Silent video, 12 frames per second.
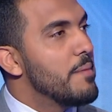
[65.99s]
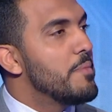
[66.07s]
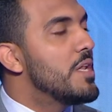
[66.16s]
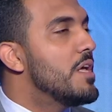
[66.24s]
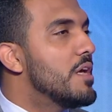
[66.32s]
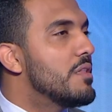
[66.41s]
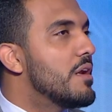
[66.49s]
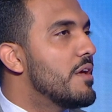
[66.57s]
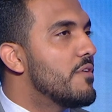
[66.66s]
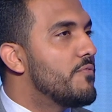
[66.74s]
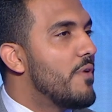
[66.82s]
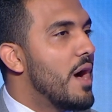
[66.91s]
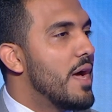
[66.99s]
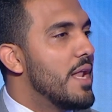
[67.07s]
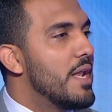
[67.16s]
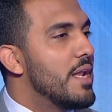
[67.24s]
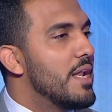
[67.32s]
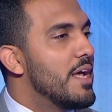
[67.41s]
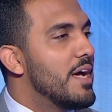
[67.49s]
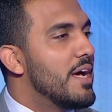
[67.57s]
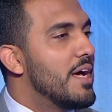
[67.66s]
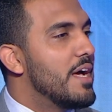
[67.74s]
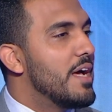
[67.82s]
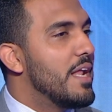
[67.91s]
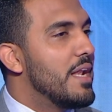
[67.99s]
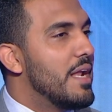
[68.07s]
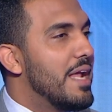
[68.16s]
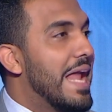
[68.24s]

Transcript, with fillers: مين يقدر يرفع الـ الـ